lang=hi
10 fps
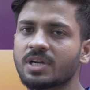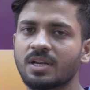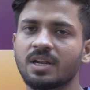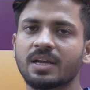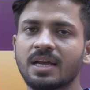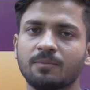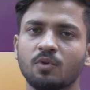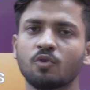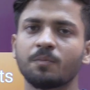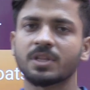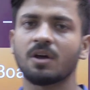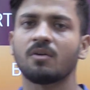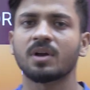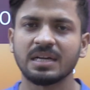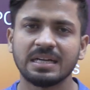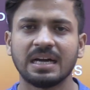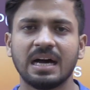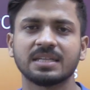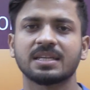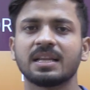करने लगे आप लोगों को पता होगा
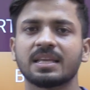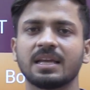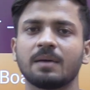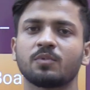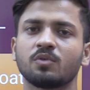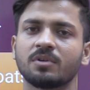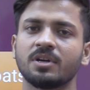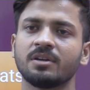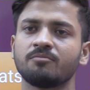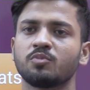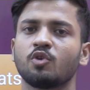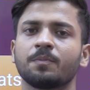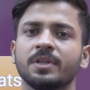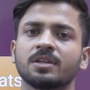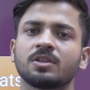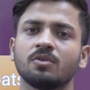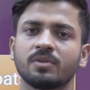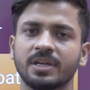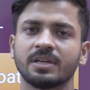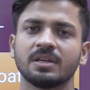आजकल के आप लोग रोड पे देखते
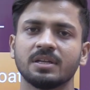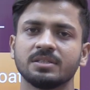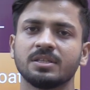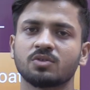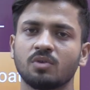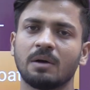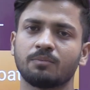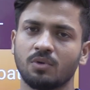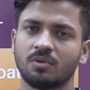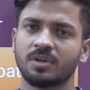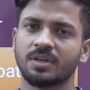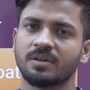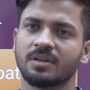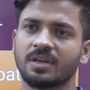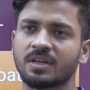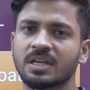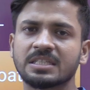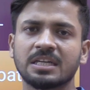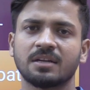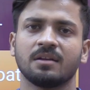होंगे जिसको आप लोग
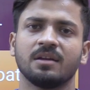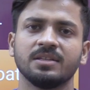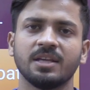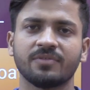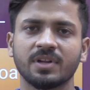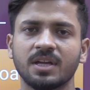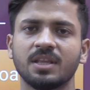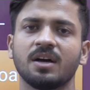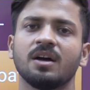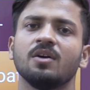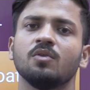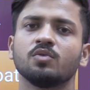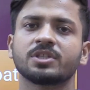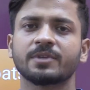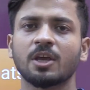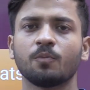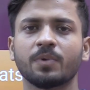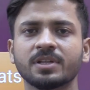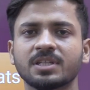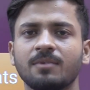खच्चर या फिर गधा उसके
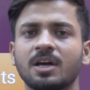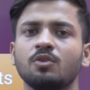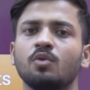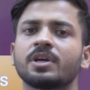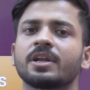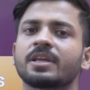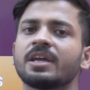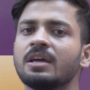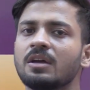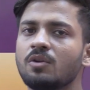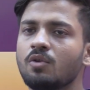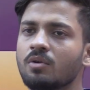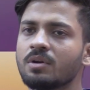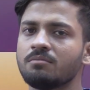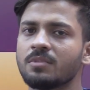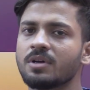ऊपर सामान लोड करके लोग